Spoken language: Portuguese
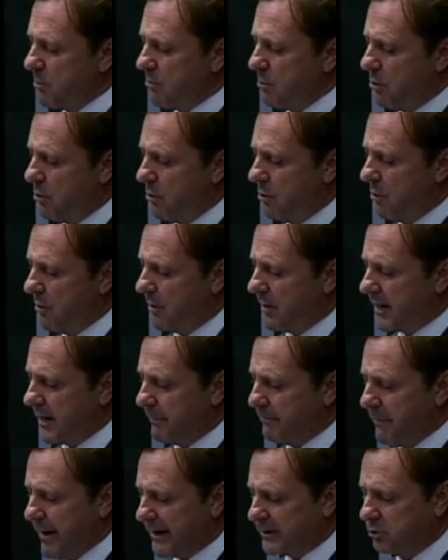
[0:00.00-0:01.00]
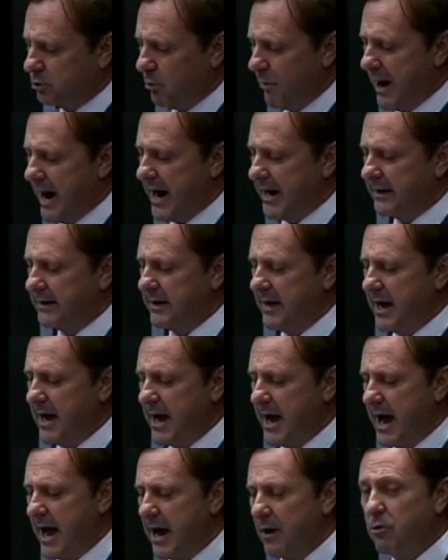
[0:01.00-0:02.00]
como repactuar
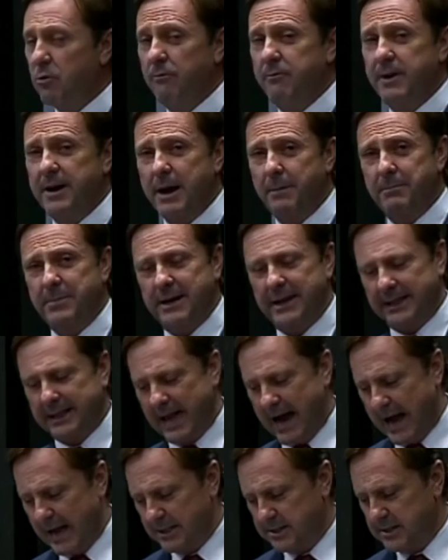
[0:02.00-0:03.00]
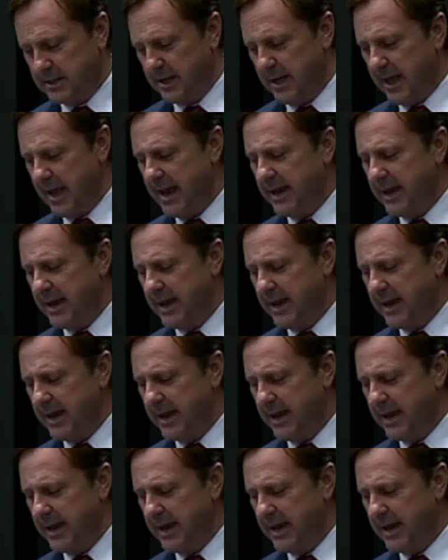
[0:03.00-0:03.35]
a governabilidade